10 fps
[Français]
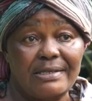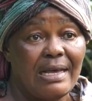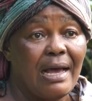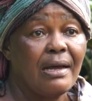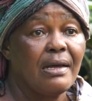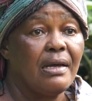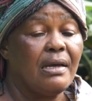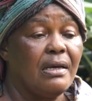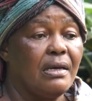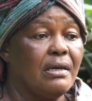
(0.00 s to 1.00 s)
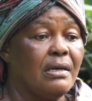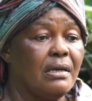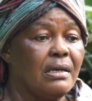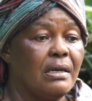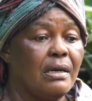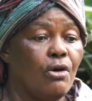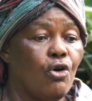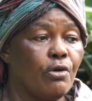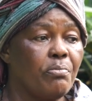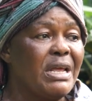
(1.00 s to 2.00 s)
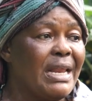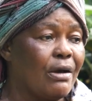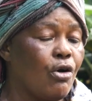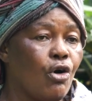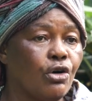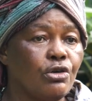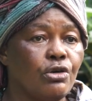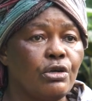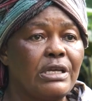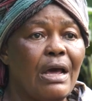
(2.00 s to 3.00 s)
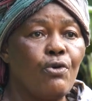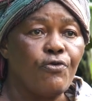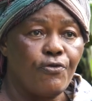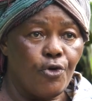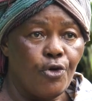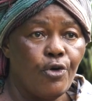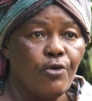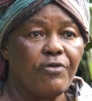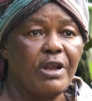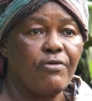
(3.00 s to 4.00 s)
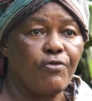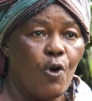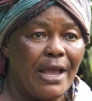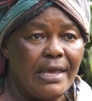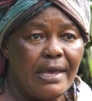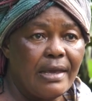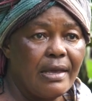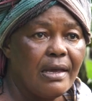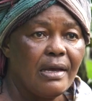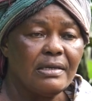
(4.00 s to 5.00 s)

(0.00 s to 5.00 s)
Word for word: ça. Euh, hormis les cordes, il y a le feu, on fait les foyers,